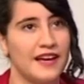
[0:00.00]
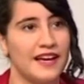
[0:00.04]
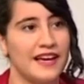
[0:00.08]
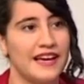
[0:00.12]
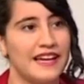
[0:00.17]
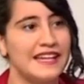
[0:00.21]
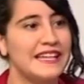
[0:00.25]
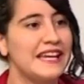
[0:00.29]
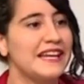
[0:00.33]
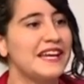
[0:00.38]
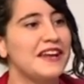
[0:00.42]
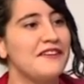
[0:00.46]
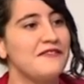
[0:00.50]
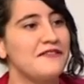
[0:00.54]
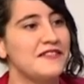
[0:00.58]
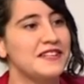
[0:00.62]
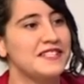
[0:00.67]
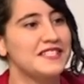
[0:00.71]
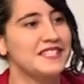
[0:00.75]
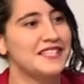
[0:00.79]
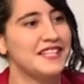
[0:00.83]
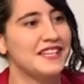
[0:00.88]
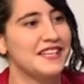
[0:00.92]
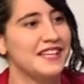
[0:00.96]
هي
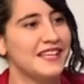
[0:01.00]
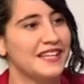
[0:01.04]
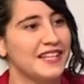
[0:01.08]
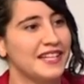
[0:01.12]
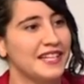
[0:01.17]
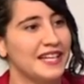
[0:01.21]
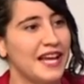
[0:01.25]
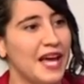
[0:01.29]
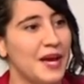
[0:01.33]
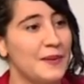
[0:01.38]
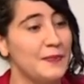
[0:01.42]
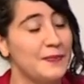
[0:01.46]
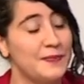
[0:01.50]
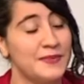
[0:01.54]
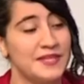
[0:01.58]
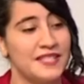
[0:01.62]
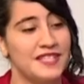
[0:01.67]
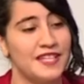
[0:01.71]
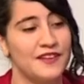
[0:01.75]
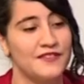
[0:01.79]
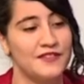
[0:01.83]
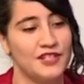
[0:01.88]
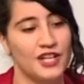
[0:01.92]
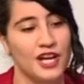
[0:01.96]
نفسي نحب
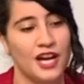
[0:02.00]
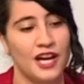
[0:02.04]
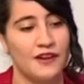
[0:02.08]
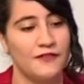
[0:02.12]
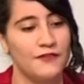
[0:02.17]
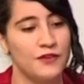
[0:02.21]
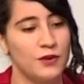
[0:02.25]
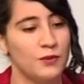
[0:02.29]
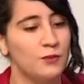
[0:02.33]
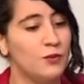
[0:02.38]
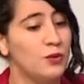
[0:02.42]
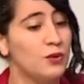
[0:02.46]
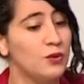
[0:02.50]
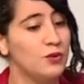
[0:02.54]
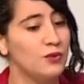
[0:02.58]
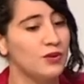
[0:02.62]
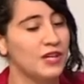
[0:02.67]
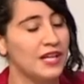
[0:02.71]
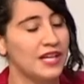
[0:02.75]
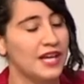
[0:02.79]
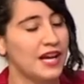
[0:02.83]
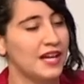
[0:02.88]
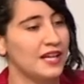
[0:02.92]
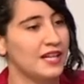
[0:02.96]
بزاف شغفي
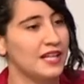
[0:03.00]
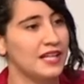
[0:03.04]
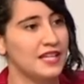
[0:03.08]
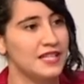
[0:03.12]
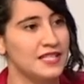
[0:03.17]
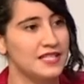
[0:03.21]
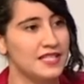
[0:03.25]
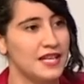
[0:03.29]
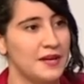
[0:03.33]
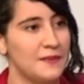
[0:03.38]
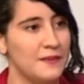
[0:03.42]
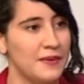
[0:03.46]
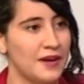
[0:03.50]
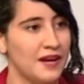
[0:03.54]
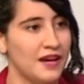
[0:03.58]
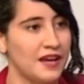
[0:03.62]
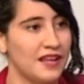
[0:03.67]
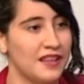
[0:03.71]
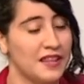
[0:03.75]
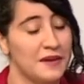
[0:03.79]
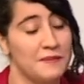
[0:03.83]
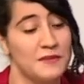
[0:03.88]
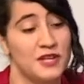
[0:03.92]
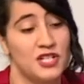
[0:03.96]
وميولي الكتابه
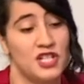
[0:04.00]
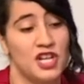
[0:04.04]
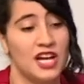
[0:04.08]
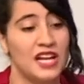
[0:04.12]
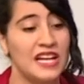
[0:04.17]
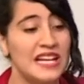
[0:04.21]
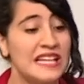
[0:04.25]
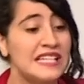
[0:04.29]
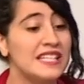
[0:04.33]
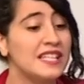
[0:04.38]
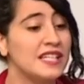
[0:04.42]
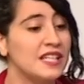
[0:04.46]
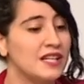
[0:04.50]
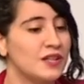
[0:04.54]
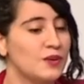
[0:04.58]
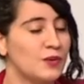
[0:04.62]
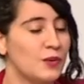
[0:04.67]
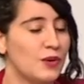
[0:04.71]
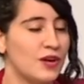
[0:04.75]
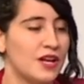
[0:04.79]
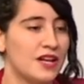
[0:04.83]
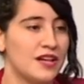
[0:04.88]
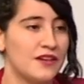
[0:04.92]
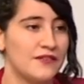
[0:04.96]
هذا ما جعلني
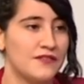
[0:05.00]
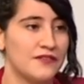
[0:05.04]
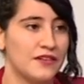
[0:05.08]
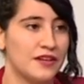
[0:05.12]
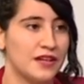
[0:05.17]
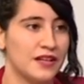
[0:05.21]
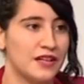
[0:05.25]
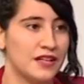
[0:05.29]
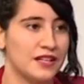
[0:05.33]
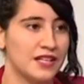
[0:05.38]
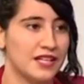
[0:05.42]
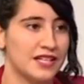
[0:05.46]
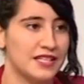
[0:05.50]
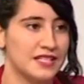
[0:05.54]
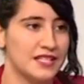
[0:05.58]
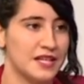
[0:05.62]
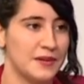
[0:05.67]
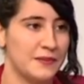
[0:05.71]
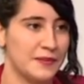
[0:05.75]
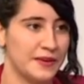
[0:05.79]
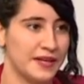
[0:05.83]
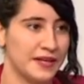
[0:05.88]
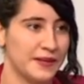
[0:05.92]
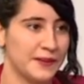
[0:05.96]
اؤلف
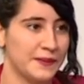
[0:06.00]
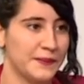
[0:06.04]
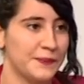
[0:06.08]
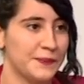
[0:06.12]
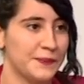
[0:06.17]
الكتابين